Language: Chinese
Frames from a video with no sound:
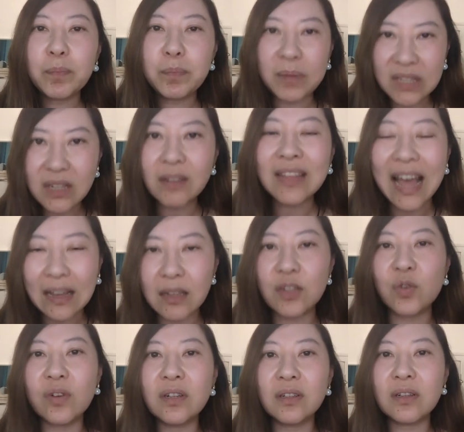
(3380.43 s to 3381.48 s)
比较大的一
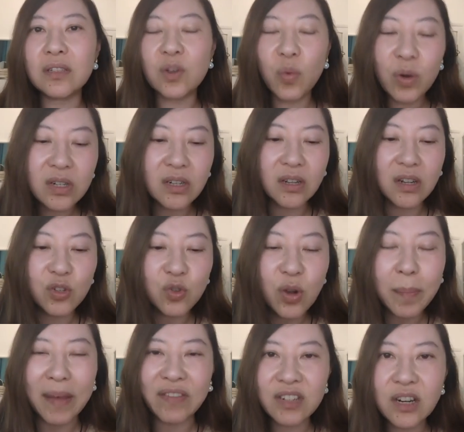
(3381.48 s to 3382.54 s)
种可能性，我只能说
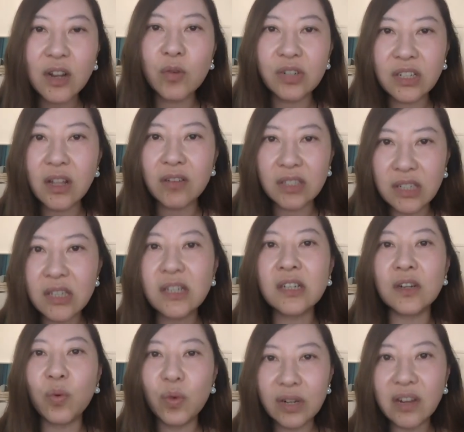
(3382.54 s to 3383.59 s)
百分之六十到七
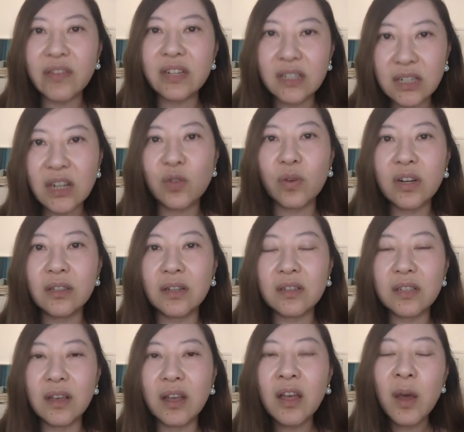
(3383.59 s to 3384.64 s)
十，我认为是这种可能
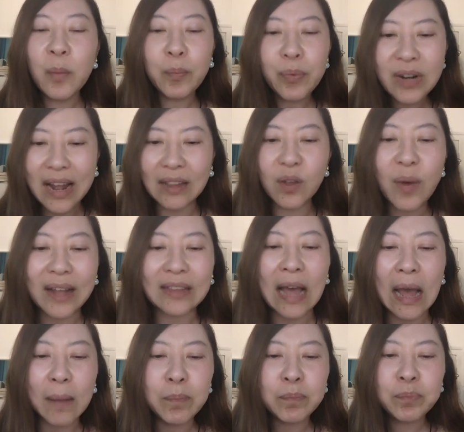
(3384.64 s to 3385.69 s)
性。不然的话，
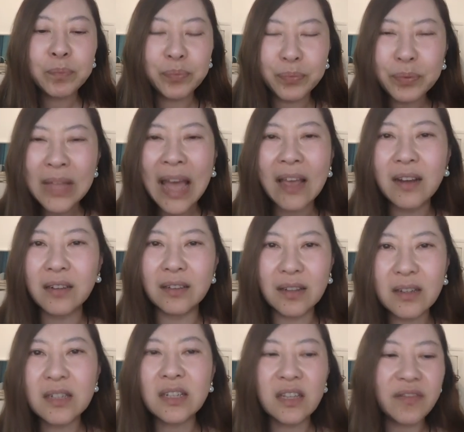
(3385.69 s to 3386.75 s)
它不太可
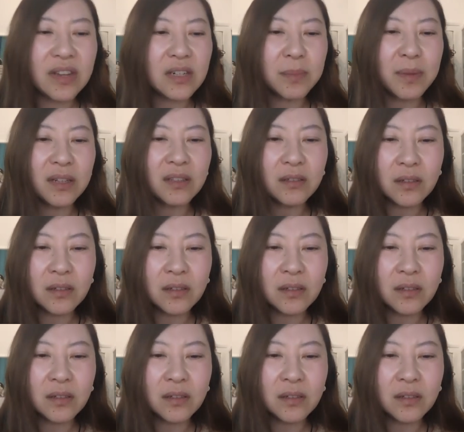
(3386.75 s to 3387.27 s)
能是因为什么